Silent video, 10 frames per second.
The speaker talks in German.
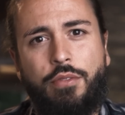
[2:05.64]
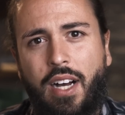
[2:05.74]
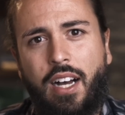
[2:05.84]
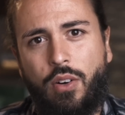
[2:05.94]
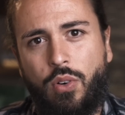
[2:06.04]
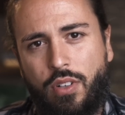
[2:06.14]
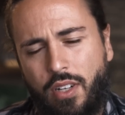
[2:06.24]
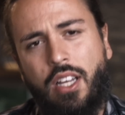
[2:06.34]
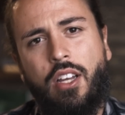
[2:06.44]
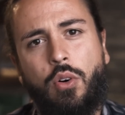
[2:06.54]

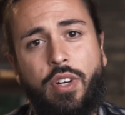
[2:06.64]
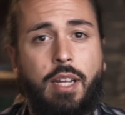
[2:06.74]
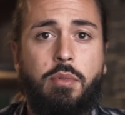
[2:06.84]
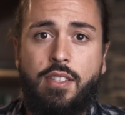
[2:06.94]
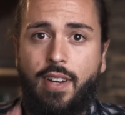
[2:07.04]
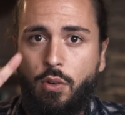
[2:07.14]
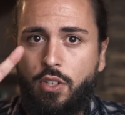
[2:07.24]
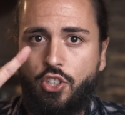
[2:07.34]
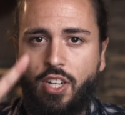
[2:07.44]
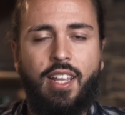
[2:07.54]
Erfahrungen. Und da gibt es zwei
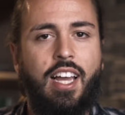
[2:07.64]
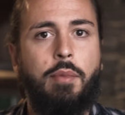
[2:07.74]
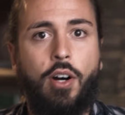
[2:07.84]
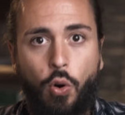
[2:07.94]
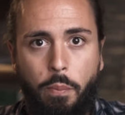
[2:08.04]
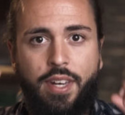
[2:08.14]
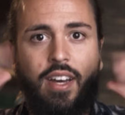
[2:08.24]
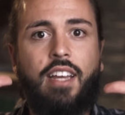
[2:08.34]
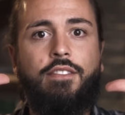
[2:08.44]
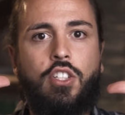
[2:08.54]
unterschiedlich, einmal
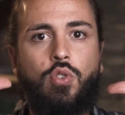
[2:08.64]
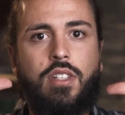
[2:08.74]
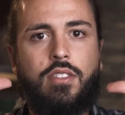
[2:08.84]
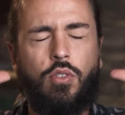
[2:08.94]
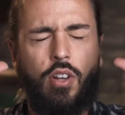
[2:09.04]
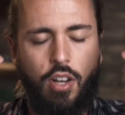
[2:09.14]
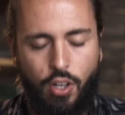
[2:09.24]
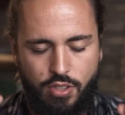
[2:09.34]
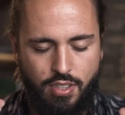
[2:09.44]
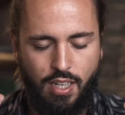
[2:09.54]
Open-Eye-Visuals und
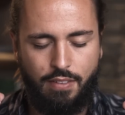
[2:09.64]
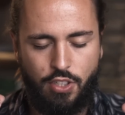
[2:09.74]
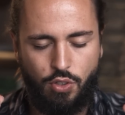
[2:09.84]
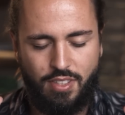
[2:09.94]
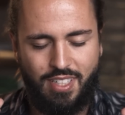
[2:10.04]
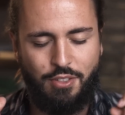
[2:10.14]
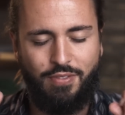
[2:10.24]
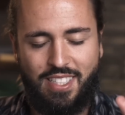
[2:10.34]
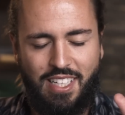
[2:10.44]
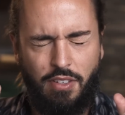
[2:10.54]
Closed-Eye-Visuals. Also
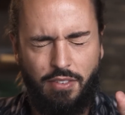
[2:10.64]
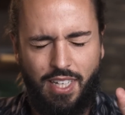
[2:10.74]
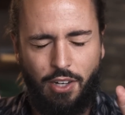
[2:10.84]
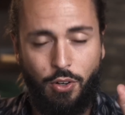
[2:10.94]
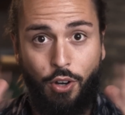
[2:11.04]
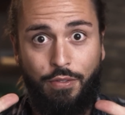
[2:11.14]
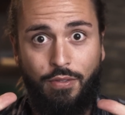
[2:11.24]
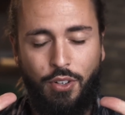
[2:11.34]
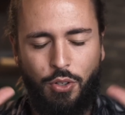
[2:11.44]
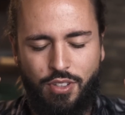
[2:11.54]
was sehen wir, wenn die Augen
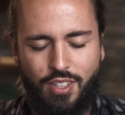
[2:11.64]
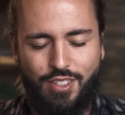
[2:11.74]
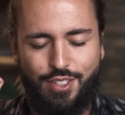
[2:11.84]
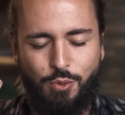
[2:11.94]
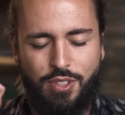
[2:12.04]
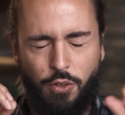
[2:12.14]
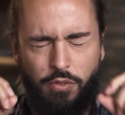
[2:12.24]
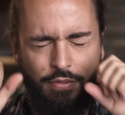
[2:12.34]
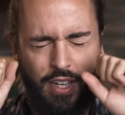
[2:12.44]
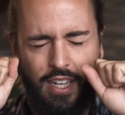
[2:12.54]
offen und zu sind. Und
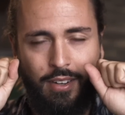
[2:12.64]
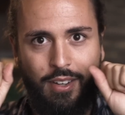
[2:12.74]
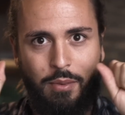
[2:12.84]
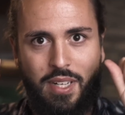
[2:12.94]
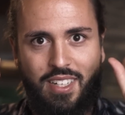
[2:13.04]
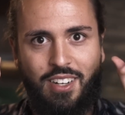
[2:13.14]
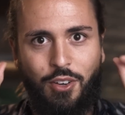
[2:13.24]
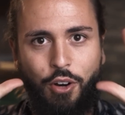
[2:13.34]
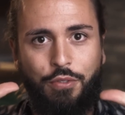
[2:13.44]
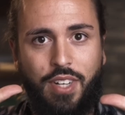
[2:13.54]
wir fangen an mit den
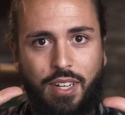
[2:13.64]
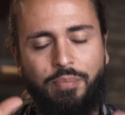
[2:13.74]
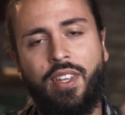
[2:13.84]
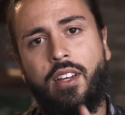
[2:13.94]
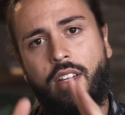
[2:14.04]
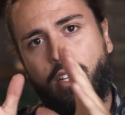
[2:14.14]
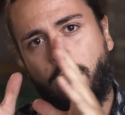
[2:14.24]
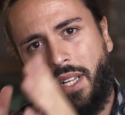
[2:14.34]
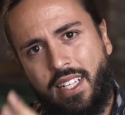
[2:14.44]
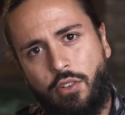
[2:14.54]
offenen.
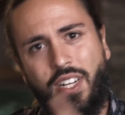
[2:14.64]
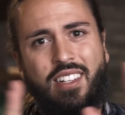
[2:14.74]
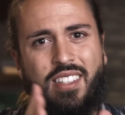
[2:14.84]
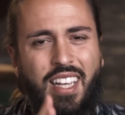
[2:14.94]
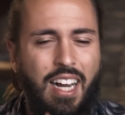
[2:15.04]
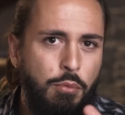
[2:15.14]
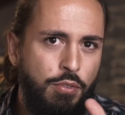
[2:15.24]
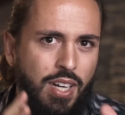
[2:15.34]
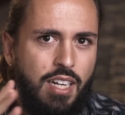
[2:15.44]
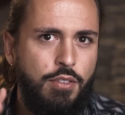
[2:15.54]
Pilze und LSD haben
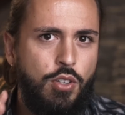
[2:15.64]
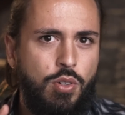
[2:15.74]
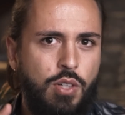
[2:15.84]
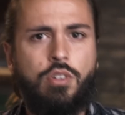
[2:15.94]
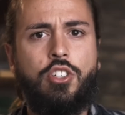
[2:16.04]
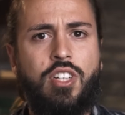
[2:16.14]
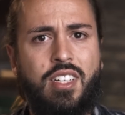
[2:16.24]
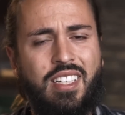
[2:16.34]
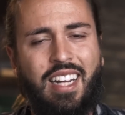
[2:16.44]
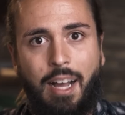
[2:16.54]
viele Wirkungen, die
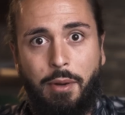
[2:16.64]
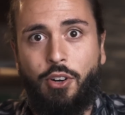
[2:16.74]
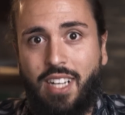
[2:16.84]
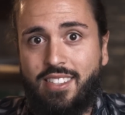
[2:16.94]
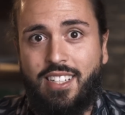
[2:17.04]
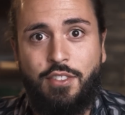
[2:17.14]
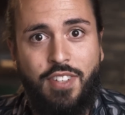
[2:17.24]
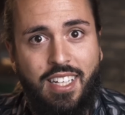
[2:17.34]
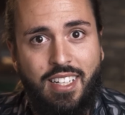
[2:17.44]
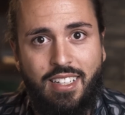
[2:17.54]
unterschiedlich sind, aber auch ganz, ganz
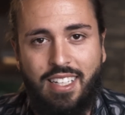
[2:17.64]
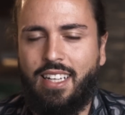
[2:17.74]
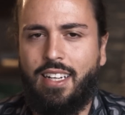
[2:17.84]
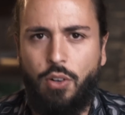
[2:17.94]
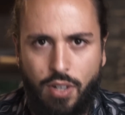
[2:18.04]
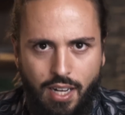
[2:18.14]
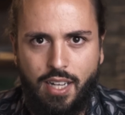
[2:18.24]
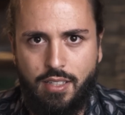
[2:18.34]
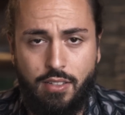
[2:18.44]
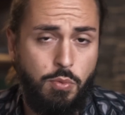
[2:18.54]
viele, die genau
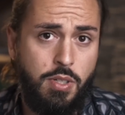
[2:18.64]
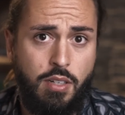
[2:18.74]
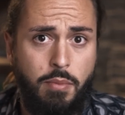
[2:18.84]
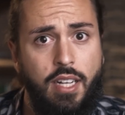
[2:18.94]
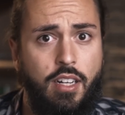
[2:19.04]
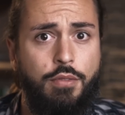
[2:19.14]
gleich sind, zumindest in meiner